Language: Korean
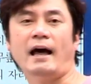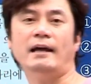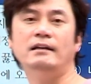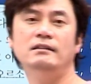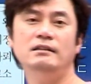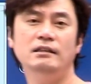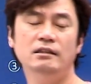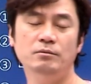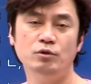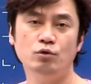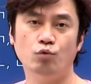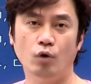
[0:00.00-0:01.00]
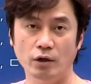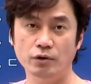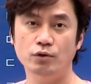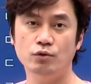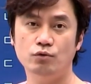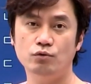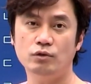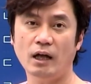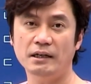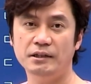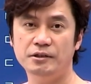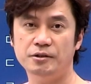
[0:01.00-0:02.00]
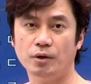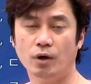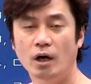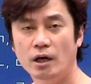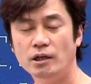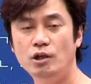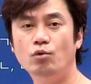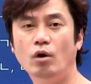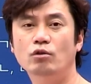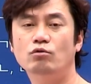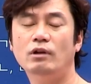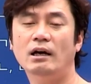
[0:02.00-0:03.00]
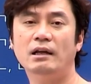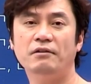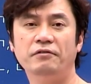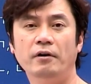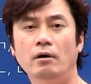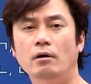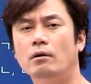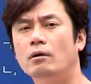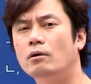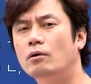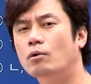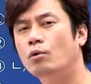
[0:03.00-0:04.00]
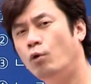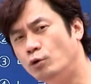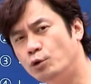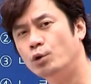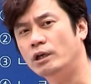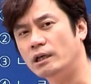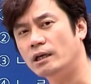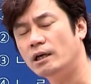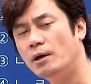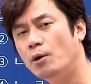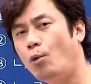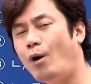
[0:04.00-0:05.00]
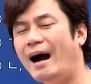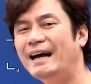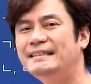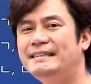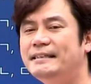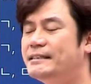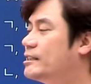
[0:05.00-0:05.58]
다른 이름은 원구단이죠. 이 원구단에서 고종이 황제